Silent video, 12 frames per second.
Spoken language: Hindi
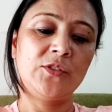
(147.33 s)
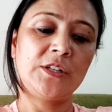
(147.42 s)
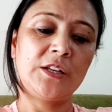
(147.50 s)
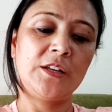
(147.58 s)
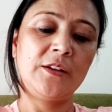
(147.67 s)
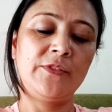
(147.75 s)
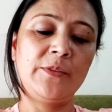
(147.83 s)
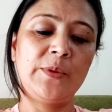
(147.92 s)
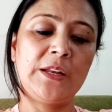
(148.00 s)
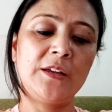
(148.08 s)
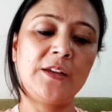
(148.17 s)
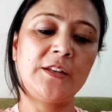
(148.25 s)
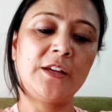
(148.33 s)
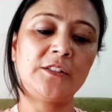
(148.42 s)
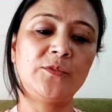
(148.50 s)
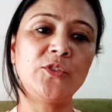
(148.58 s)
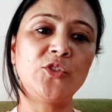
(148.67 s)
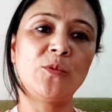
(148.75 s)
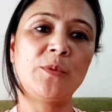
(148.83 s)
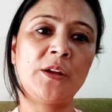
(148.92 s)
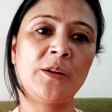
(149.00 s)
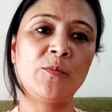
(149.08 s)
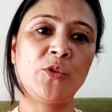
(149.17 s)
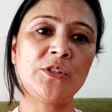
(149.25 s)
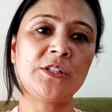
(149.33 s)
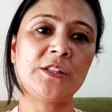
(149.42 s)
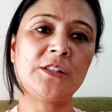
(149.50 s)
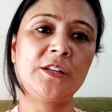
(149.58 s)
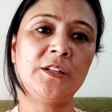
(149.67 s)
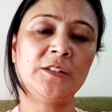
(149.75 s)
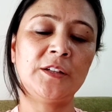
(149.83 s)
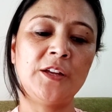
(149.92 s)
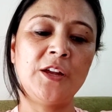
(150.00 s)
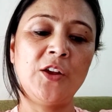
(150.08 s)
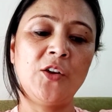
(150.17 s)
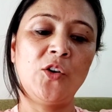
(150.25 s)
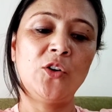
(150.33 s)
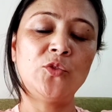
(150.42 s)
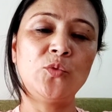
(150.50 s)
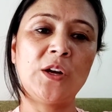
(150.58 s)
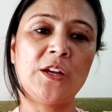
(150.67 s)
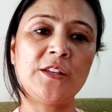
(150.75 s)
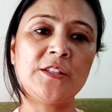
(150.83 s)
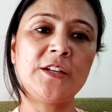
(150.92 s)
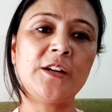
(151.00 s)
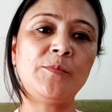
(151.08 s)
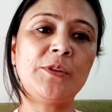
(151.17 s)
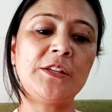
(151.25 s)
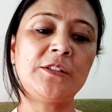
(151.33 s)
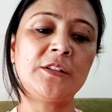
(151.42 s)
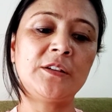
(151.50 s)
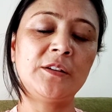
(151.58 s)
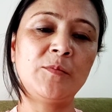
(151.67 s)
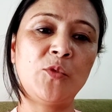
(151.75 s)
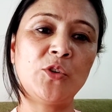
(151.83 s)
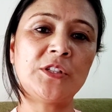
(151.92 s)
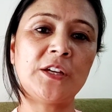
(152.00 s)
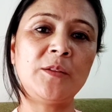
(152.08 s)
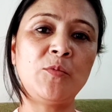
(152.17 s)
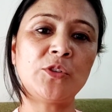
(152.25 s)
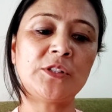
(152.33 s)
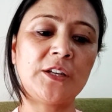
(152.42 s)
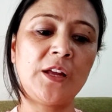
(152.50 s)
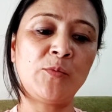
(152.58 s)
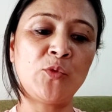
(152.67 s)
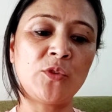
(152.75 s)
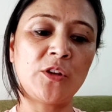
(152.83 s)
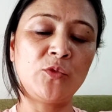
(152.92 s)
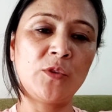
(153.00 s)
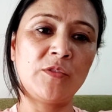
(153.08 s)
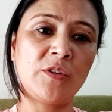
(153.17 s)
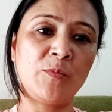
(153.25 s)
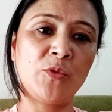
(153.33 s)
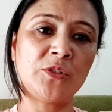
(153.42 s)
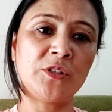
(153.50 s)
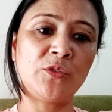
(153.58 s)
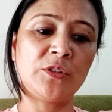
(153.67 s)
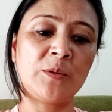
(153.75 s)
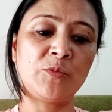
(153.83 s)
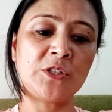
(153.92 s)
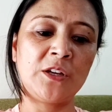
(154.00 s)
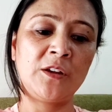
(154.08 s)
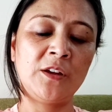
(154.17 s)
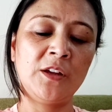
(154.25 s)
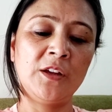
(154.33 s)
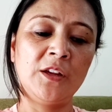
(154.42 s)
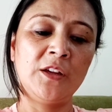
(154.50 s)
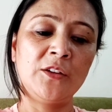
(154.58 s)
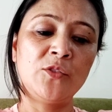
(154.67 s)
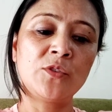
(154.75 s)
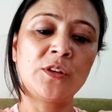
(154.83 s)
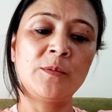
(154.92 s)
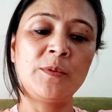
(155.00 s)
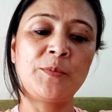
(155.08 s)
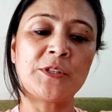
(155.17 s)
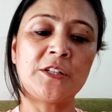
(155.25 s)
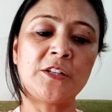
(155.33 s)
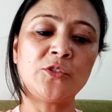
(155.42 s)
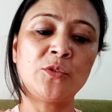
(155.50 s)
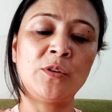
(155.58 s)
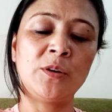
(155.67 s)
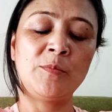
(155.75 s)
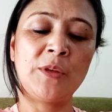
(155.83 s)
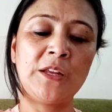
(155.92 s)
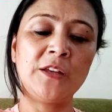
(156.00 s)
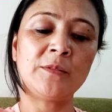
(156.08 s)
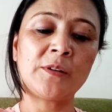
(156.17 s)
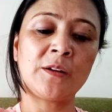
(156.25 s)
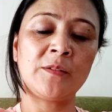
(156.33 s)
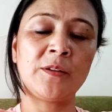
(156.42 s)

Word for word: चलिए फिर मिलेंगे नेक्स्ट वीडियो में बहुत जल्दी और दुआ कीजिएगा प्लीज़ बहुत सारी बहुत सारी आप लोगों की दुआओं की बहुत ज़रूरत है मुझे क्योंकि अभी पिछले जो मेरे ये